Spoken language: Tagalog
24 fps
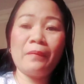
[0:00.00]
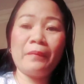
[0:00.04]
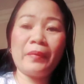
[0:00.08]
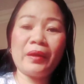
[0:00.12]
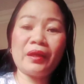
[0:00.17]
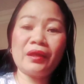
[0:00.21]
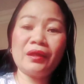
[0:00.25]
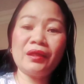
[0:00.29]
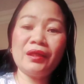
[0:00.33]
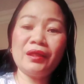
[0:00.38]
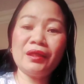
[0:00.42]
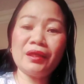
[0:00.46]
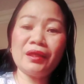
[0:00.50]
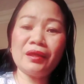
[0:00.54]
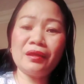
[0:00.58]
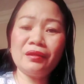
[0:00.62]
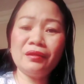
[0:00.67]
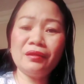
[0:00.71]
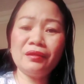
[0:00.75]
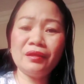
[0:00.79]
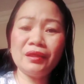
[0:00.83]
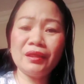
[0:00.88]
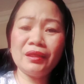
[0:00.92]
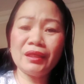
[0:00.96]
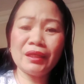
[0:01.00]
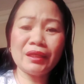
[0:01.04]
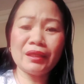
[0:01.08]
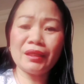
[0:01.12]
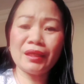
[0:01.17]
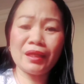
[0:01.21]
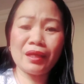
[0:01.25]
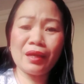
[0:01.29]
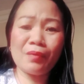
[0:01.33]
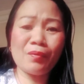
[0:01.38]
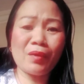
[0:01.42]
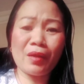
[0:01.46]
Parang hindi ka, hindi ka
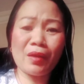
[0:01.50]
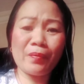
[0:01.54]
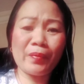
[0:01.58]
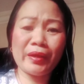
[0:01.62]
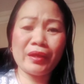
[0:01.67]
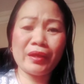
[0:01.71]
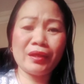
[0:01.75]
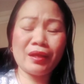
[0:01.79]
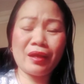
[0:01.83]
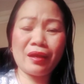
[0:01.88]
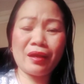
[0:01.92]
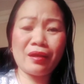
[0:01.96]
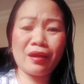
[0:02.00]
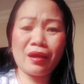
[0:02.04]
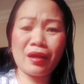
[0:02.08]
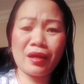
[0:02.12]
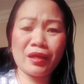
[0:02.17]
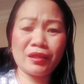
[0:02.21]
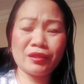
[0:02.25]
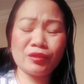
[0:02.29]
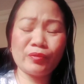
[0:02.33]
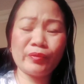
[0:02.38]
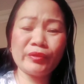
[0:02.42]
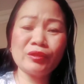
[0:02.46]
talaga makapahinga guys.